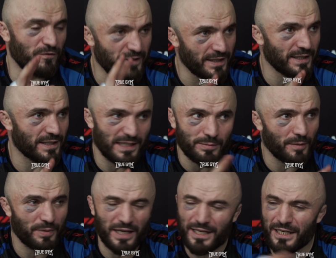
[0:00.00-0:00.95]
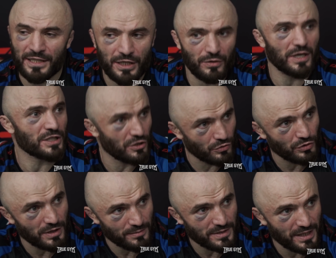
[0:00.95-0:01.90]
выиграть, либо проиграть. Неважно, кто
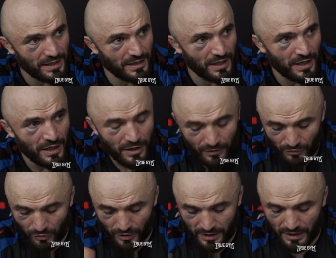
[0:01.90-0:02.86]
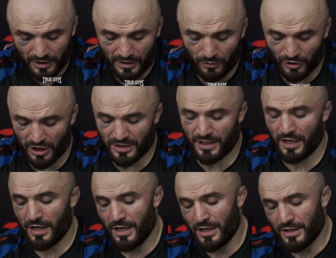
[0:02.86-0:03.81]
там стоит в той клетке. Вот сейчас
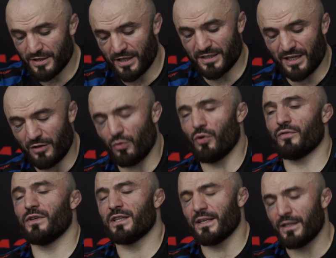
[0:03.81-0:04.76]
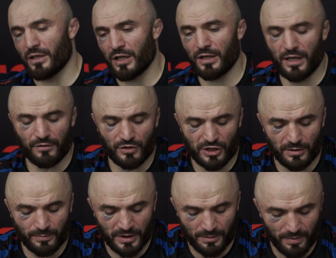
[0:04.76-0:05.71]
сказать, о, Витакер, я
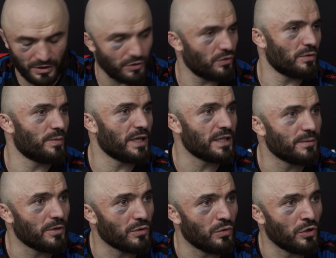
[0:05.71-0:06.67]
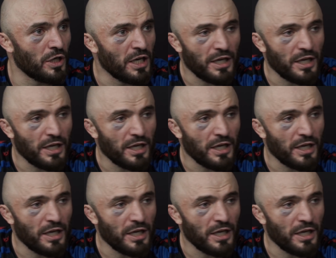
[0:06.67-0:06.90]
вышел бы, не потянул бы, я не могу.